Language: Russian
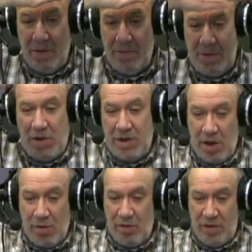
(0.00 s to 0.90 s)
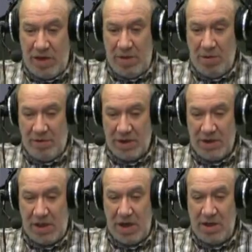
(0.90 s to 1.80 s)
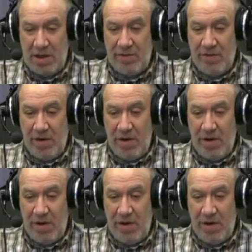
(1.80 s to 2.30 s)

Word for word: примерно такого типа в разных газетах.